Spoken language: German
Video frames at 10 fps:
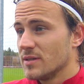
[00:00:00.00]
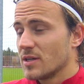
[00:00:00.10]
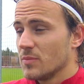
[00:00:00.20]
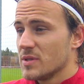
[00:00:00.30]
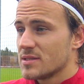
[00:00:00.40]
Ich
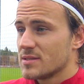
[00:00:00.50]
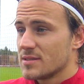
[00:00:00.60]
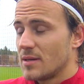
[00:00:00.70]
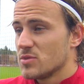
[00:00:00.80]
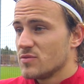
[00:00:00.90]
glaube,
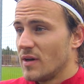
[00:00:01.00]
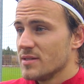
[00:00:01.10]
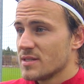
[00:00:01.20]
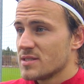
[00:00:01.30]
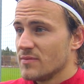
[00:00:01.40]
da müssen wir
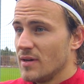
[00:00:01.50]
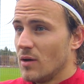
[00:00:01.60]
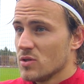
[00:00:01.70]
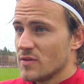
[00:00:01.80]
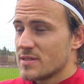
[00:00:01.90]
ansetzen, weil
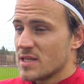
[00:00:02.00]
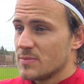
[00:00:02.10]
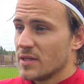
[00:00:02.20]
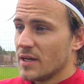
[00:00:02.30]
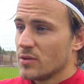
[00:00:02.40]
auswärts
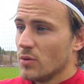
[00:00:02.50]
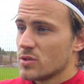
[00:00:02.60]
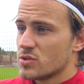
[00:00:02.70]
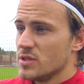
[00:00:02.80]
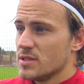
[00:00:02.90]
erstmal drei Tore
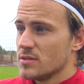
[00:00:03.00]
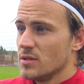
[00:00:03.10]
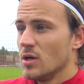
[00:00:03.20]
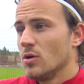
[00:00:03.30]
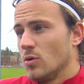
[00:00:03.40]
zu schießen
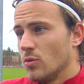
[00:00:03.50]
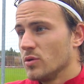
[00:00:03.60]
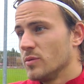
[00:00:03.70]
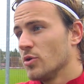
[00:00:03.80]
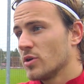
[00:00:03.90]

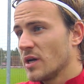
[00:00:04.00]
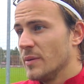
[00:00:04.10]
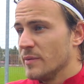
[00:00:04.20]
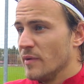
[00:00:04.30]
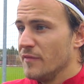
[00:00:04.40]
und die Möglichkeit
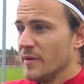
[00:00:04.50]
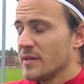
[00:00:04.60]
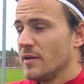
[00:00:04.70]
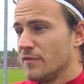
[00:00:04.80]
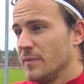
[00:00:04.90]
mit dem
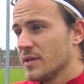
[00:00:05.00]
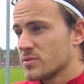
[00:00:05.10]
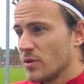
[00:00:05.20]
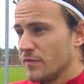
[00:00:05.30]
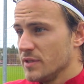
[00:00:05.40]
Elfmeter
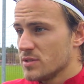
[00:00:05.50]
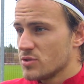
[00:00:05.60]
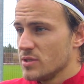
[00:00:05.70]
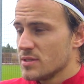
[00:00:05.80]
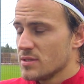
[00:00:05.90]
sogar vier zu
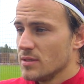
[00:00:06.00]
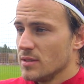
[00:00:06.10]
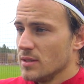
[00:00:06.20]
schießen,